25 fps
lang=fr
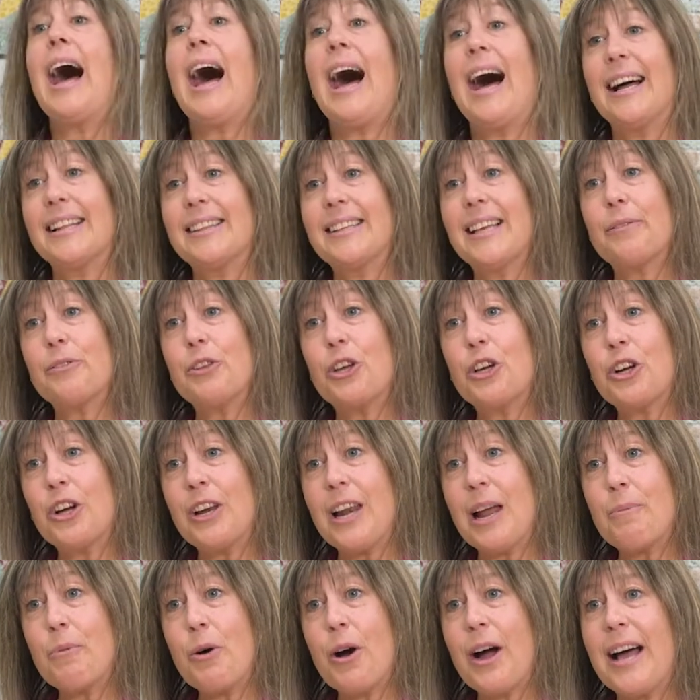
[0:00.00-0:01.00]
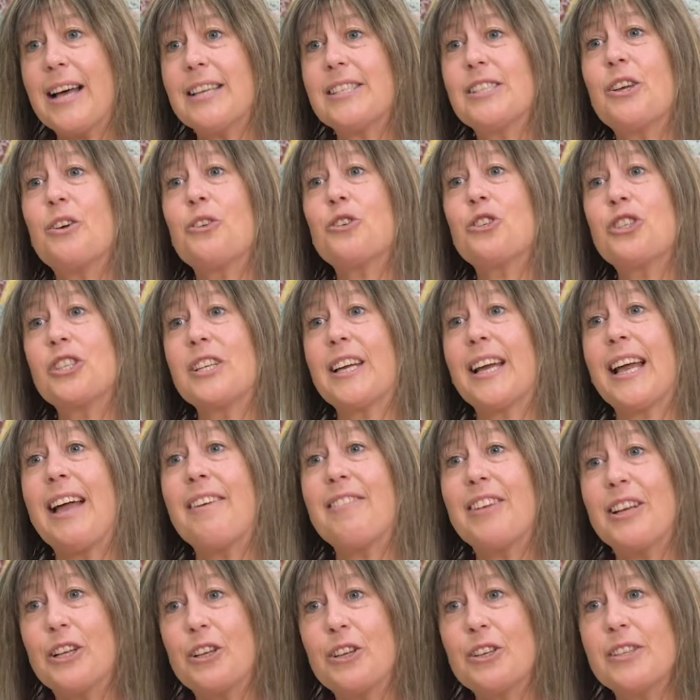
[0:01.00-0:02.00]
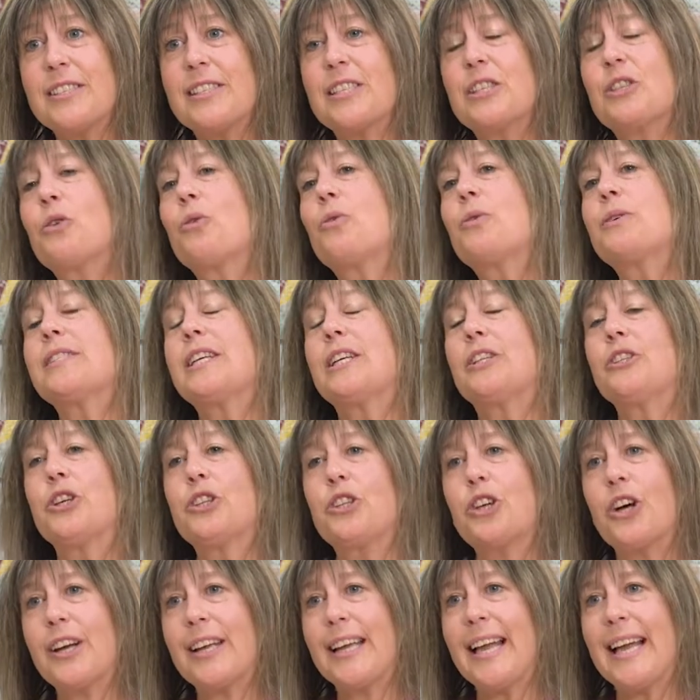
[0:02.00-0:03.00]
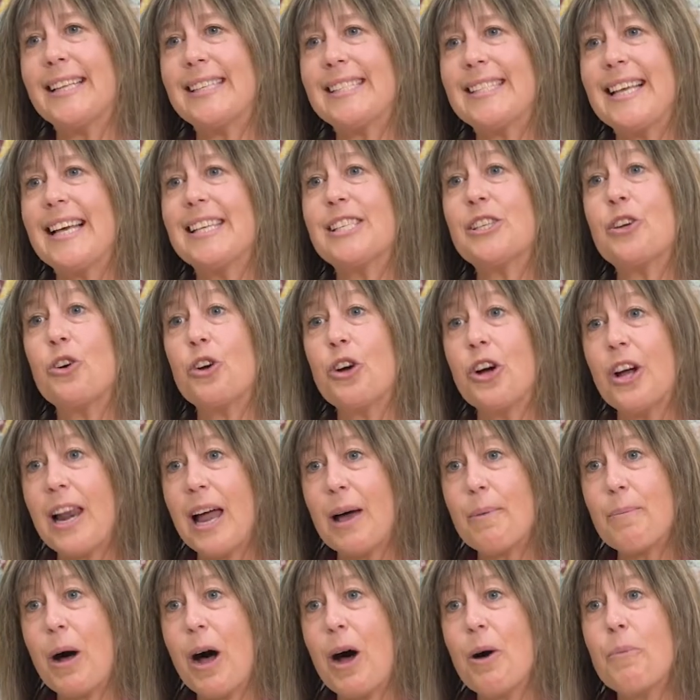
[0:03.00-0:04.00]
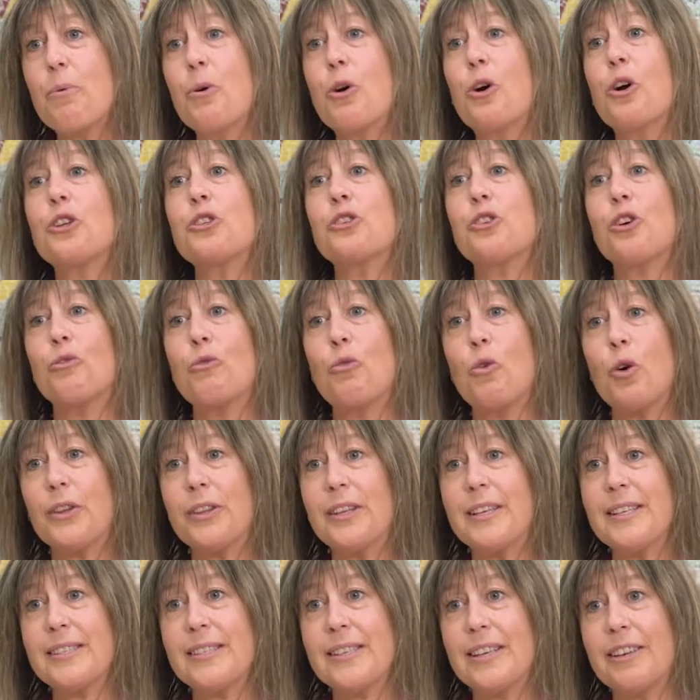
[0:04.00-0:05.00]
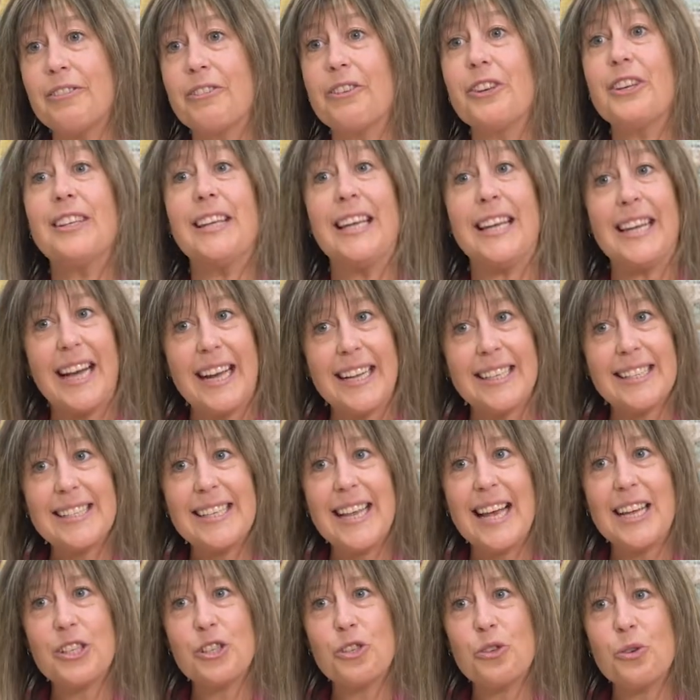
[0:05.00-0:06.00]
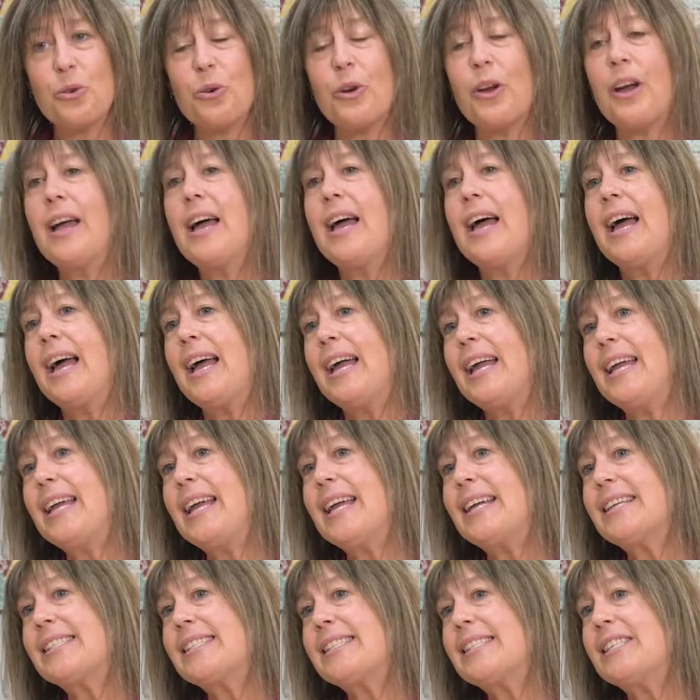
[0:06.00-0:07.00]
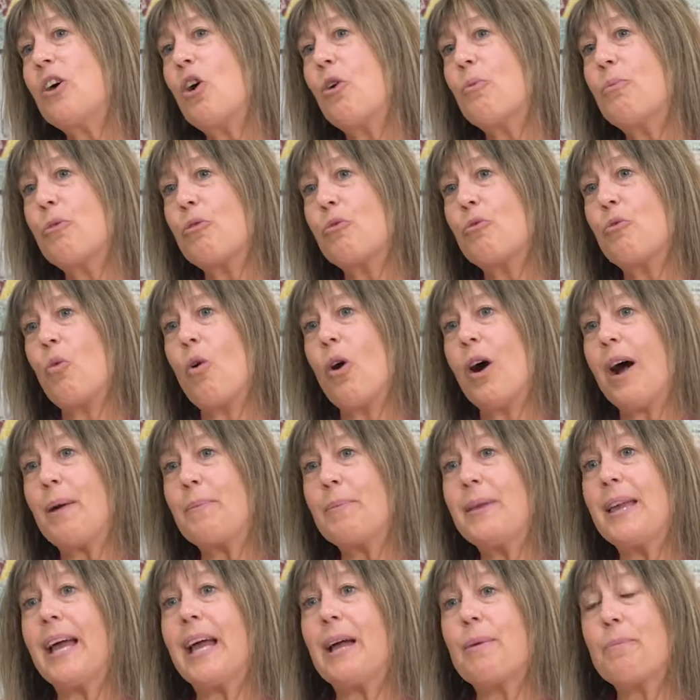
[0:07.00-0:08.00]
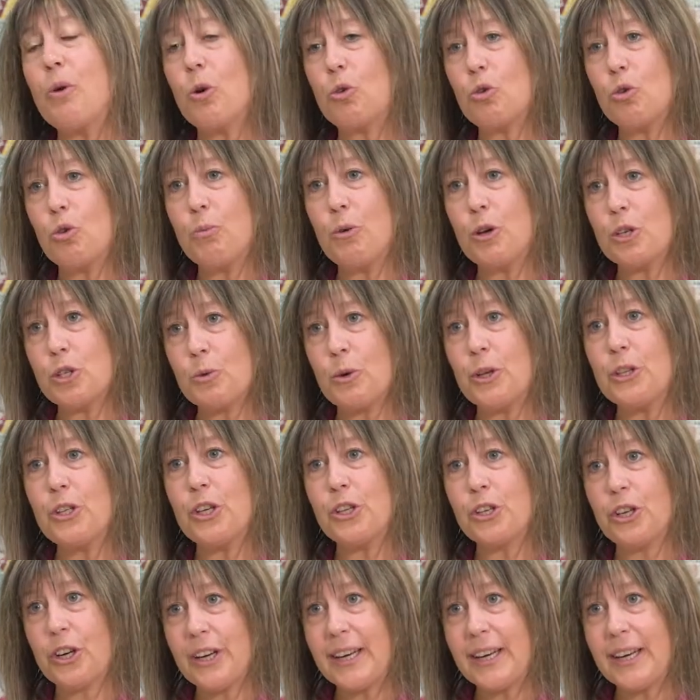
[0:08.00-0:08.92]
En termes de collaboration, je dirais avec le CITO, c'est que notre organisation collabore pour recevoir des CV, des candidatures, et ainsi on peut voir à bien répondre aux besoins de notre